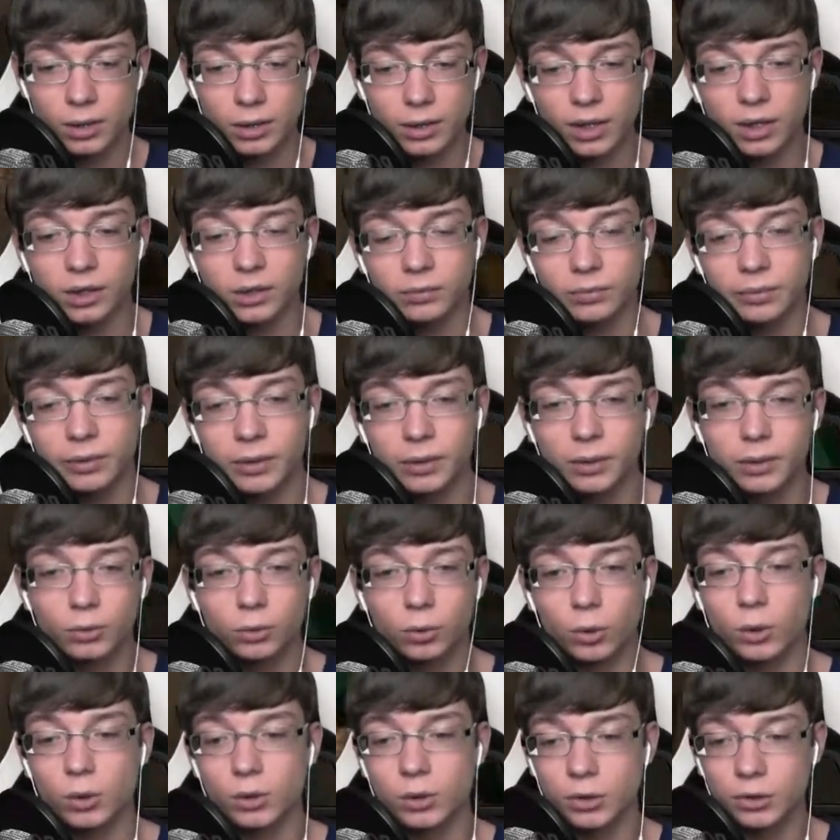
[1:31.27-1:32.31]
dass wir hier
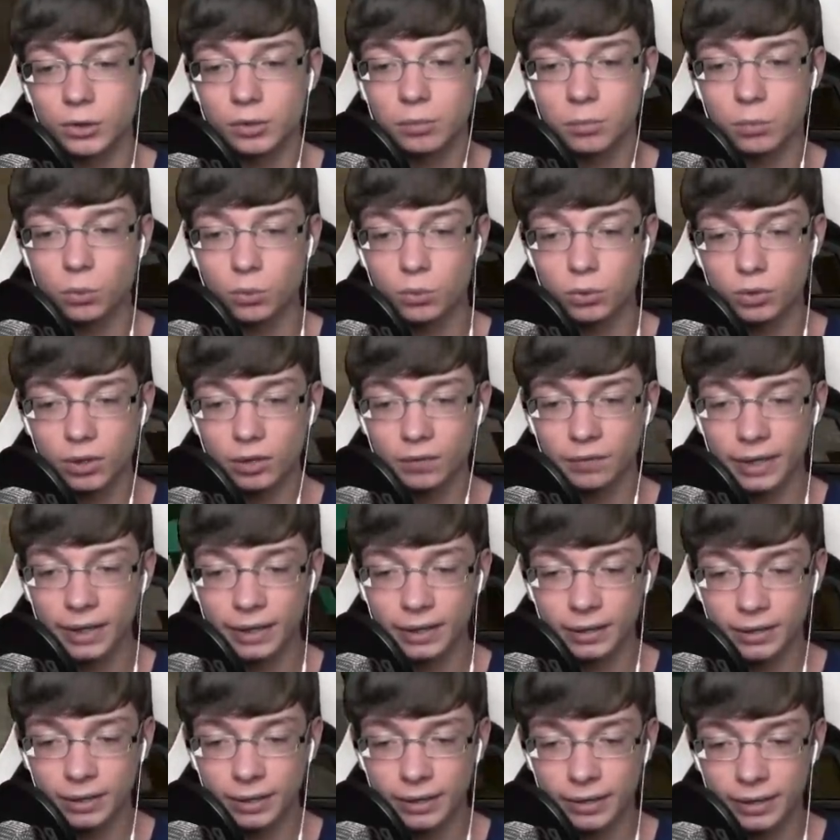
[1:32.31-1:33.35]
trotzdem munter
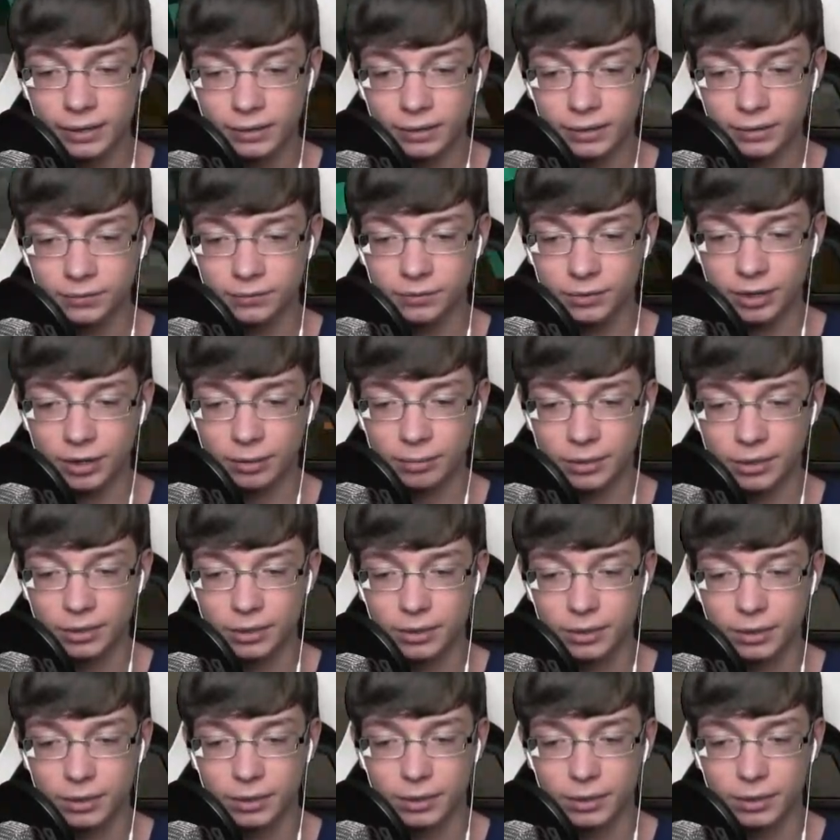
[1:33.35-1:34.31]
weiter Erze farmen.